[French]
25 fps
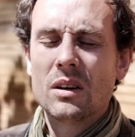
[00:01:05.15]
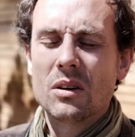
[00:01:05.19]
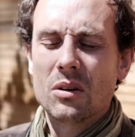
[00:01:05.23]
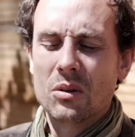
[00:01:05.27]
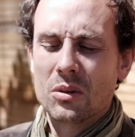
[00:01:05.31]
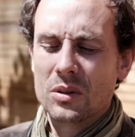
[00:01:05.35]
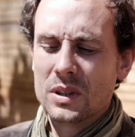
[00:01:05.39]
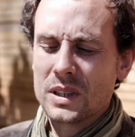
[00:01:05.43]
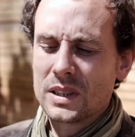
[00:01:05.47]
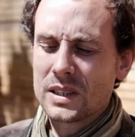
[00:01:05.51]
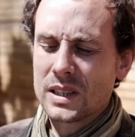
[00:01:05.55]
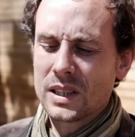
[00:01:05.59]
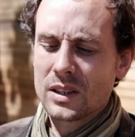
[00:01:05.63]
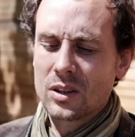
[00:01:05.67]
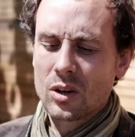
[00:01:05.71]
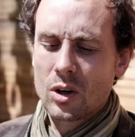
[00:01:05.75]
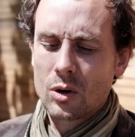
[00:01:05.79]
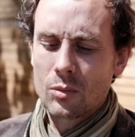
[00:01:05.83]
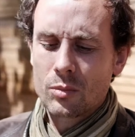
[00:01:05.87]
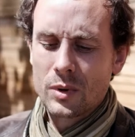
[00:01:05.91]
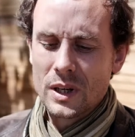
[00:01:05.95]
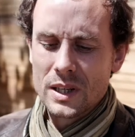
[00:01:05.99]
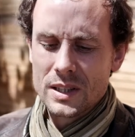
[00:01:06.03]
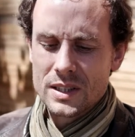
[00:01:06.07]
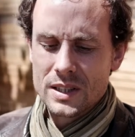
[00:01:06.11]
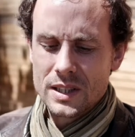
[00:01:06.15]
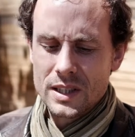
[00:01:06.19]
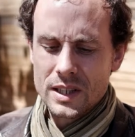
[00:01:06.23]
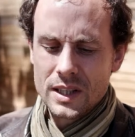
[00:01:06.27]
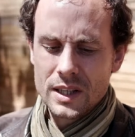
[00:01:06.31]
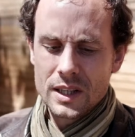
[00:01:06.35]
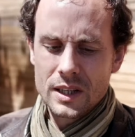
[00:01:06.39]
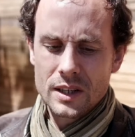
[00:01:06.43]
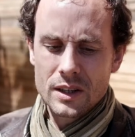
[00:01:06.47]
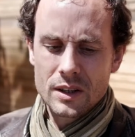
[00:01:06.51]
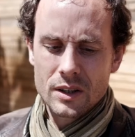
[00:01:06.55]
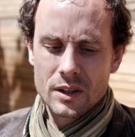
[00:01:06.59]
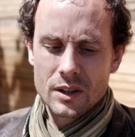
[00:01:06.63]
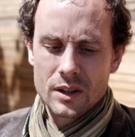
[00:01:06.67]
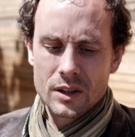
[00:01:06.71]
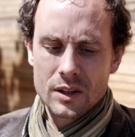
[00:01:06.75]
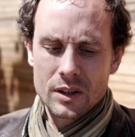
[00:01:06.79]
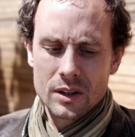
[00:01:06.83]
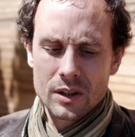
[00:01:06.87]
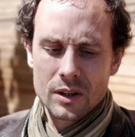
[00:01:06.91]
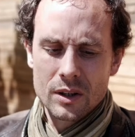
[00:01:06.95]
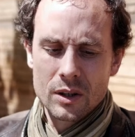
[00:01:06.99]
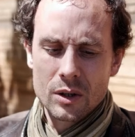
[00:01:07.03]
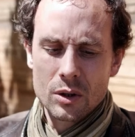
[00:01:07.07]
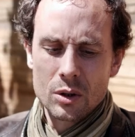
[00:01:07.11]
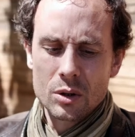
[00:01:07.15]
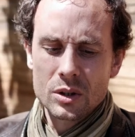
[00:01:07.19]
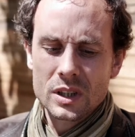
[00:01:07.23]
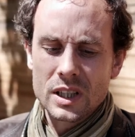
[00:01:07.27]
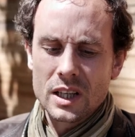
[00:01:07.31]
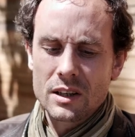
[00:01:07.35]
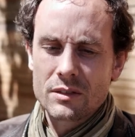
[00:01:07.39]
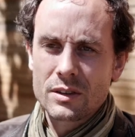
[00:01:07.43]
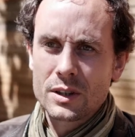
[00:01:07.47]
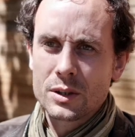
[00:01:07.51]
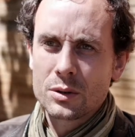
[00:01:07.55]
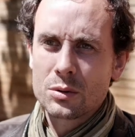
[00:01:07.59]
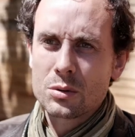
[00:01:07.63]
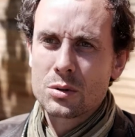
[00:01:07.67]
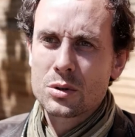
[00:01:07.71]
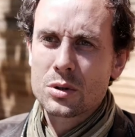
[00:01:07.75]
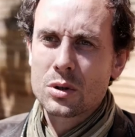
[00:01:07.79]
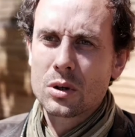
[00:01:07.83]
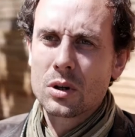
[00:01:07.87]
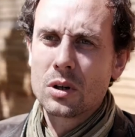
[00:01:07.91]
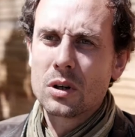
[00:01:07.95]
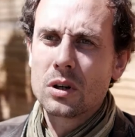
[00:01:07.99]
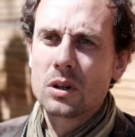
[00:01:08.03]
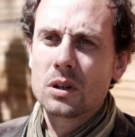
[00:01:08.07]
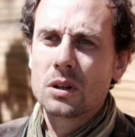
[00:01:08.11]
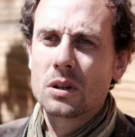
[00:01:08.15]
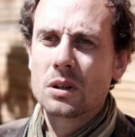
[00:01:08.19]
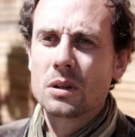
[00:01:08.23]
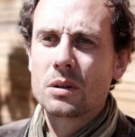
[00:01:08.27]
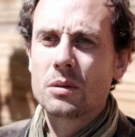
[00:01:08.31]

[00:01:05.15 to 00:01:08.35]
on essaie de remplacer euh, le travail du sol